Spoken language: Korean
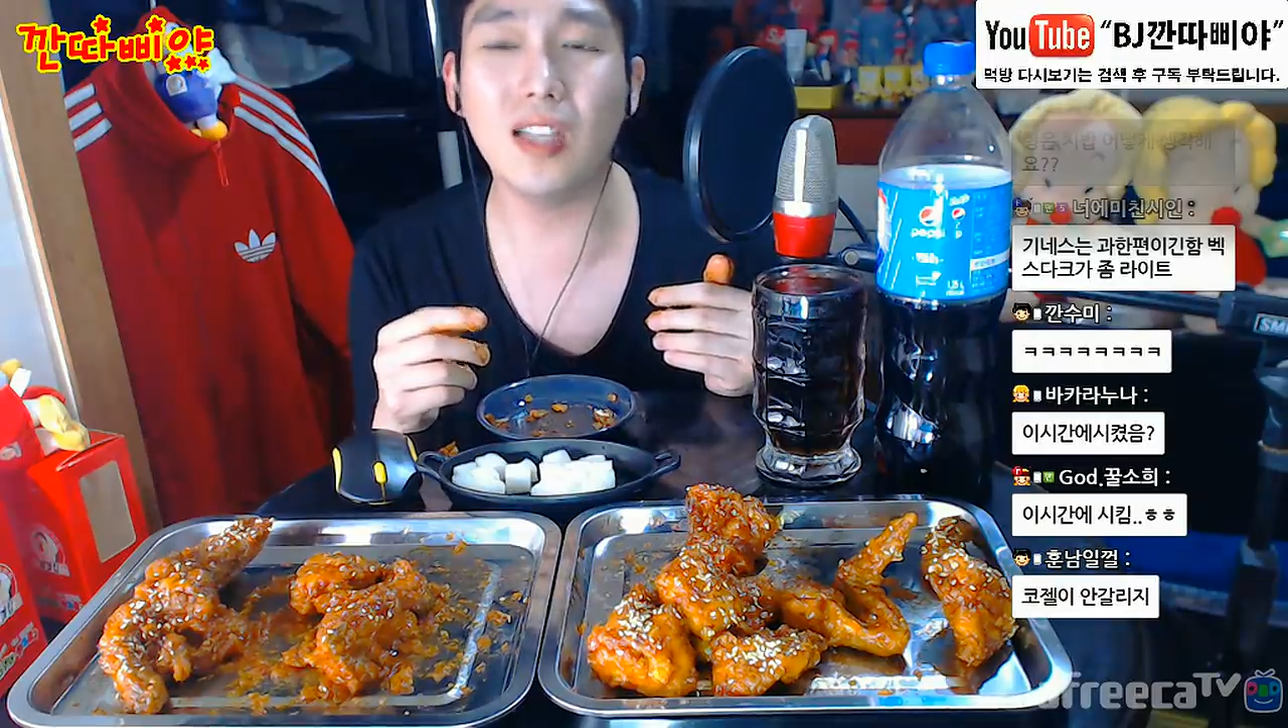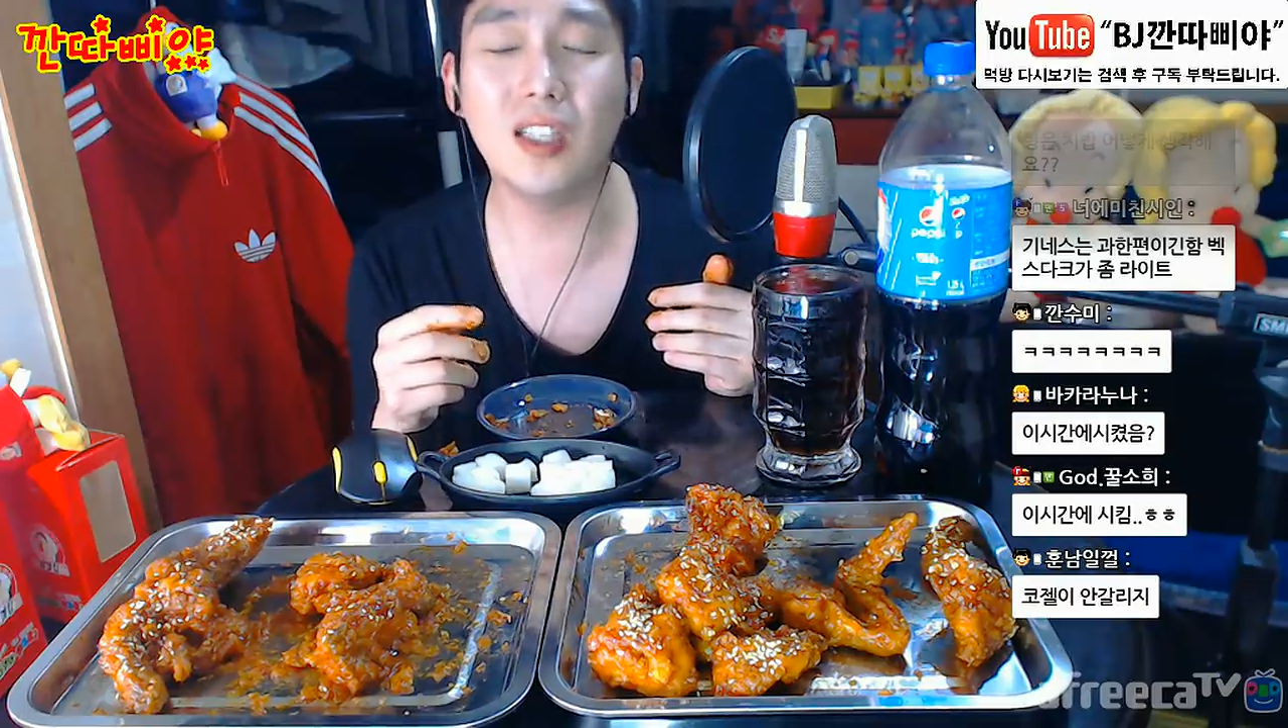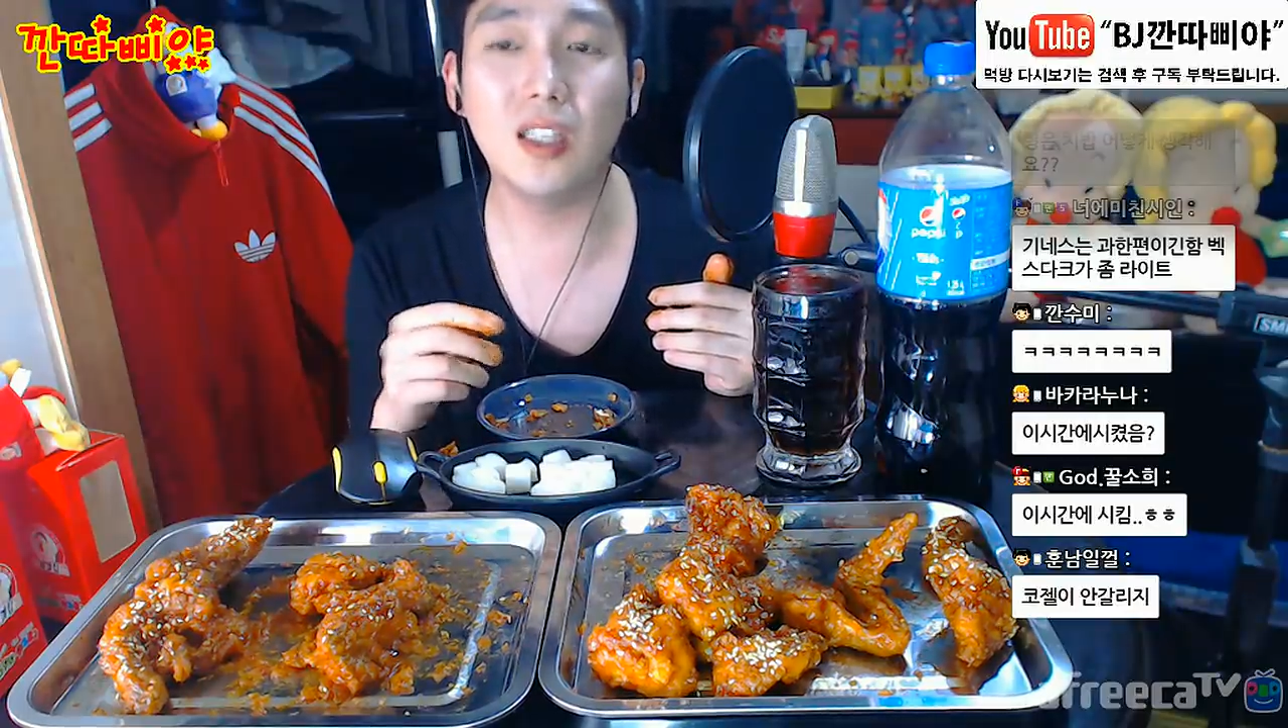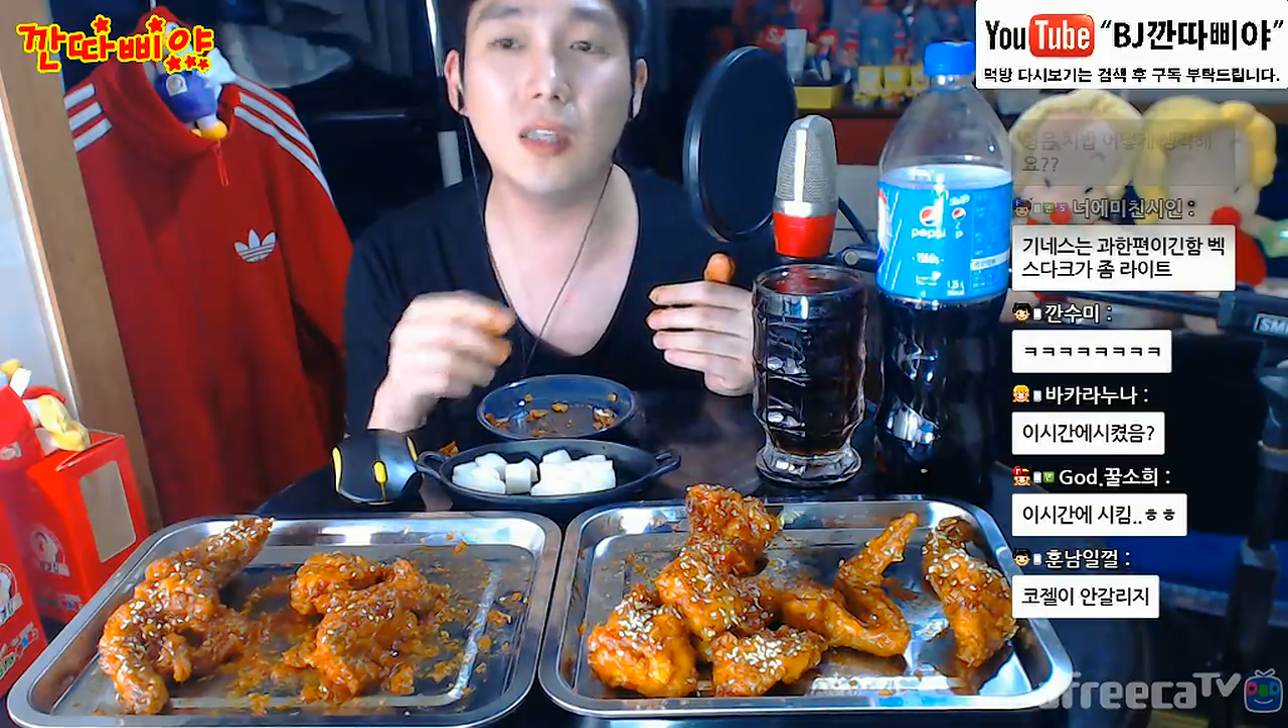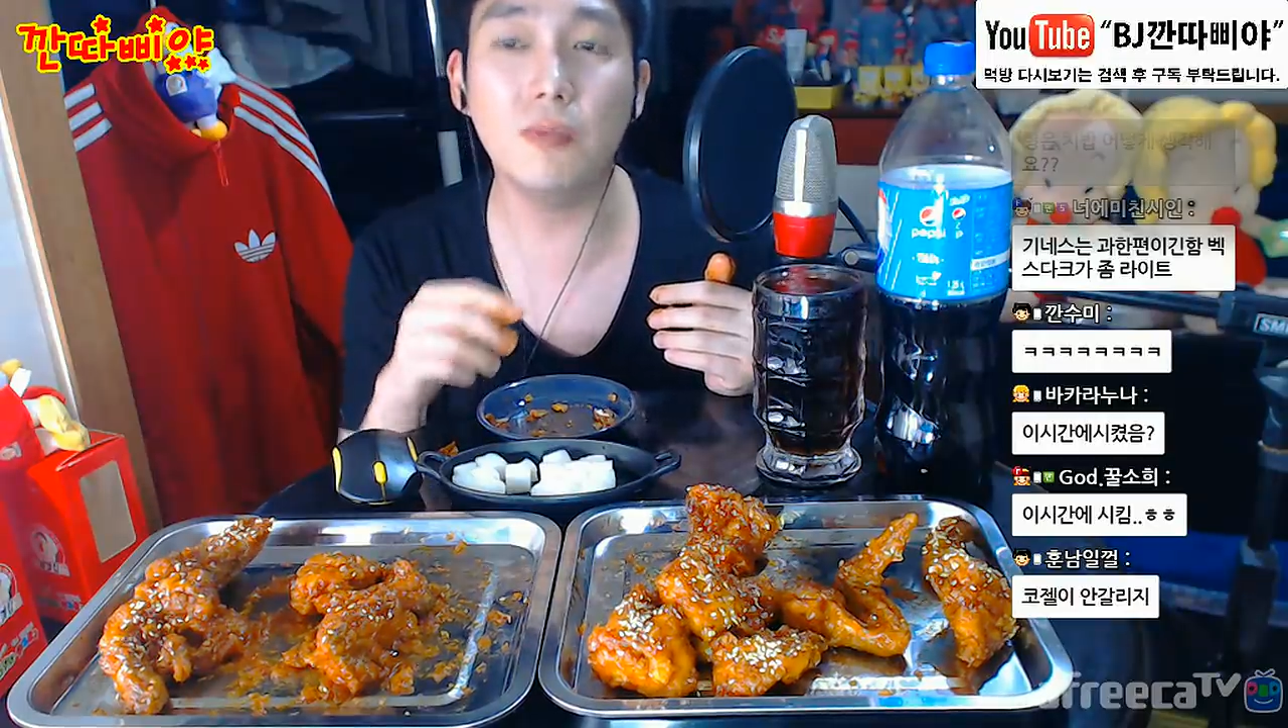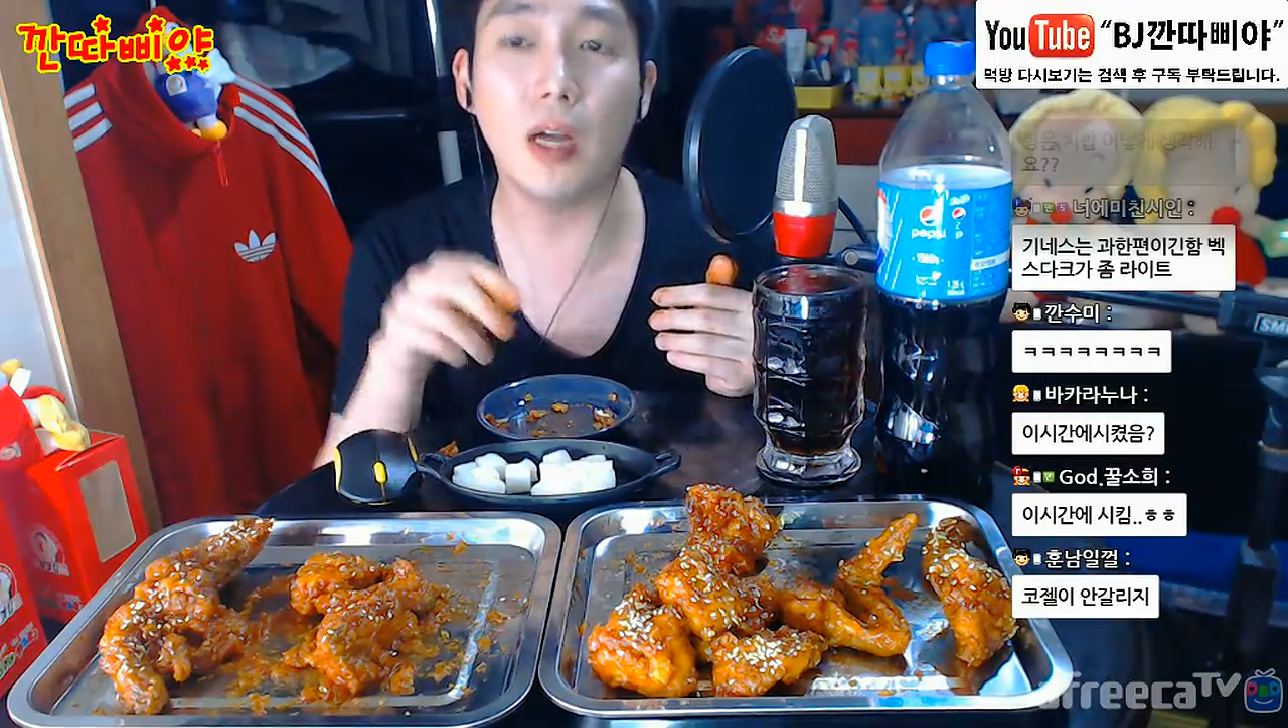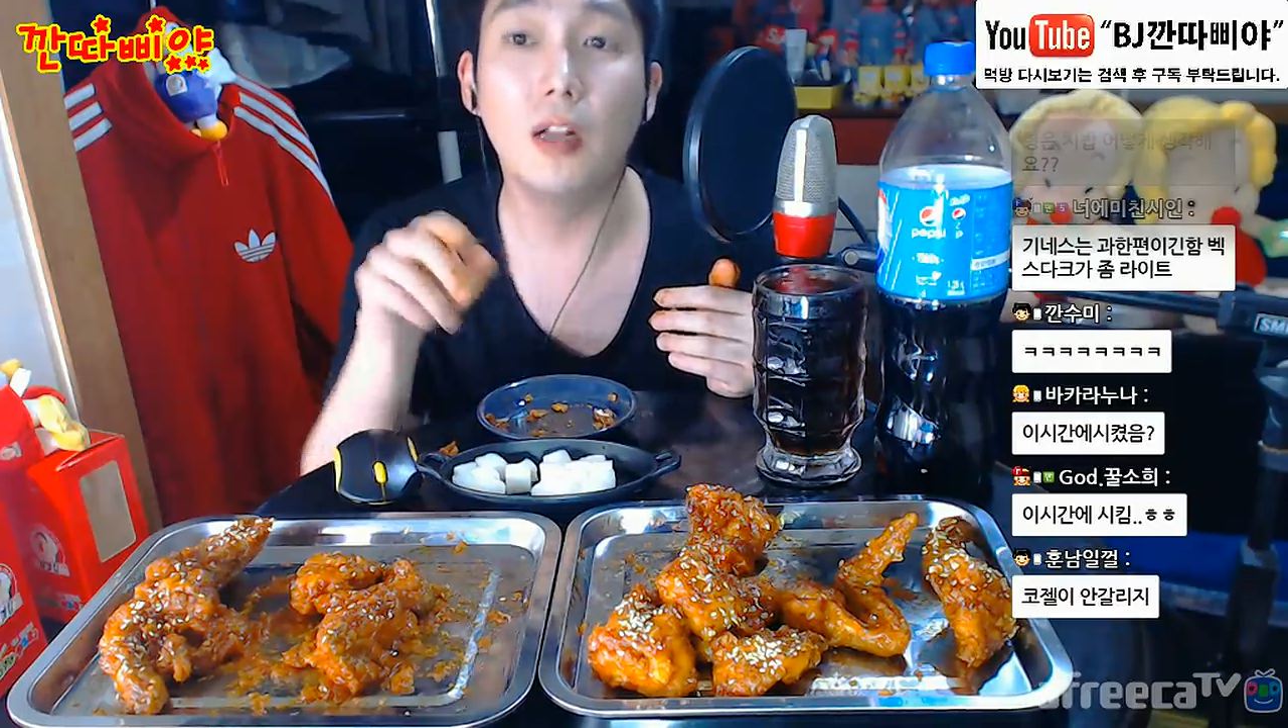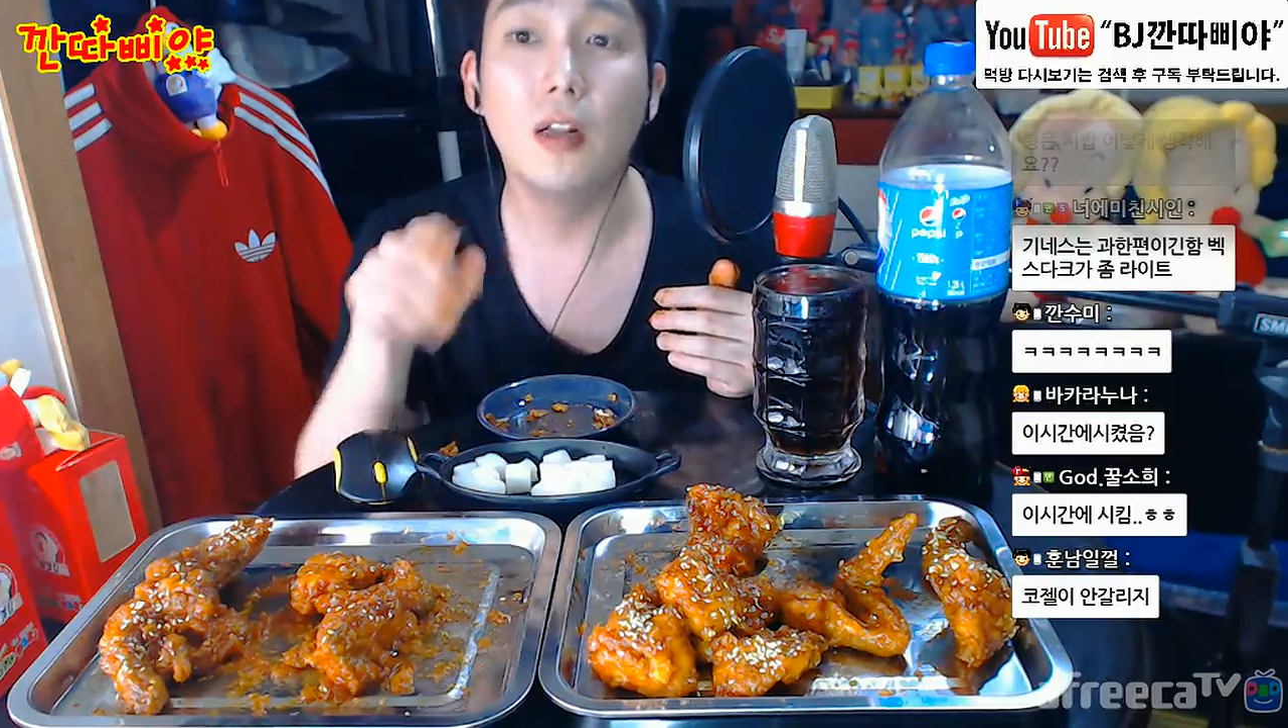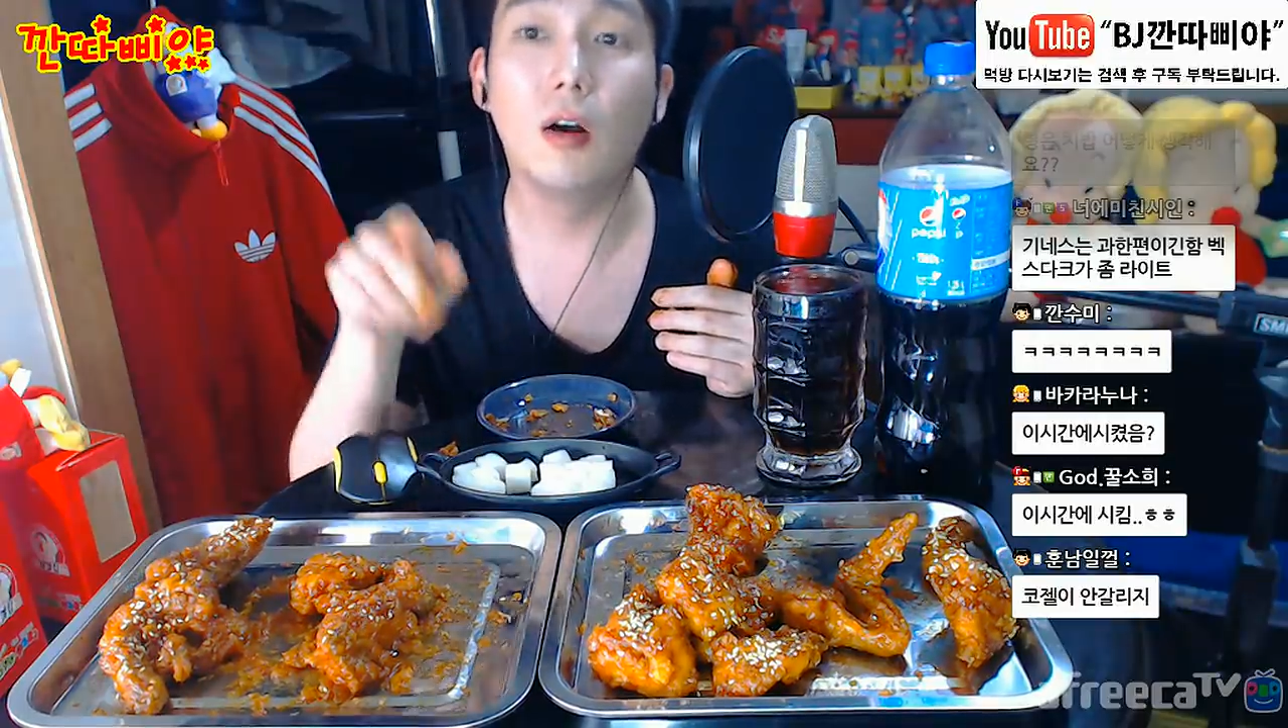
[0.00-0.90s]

씨부라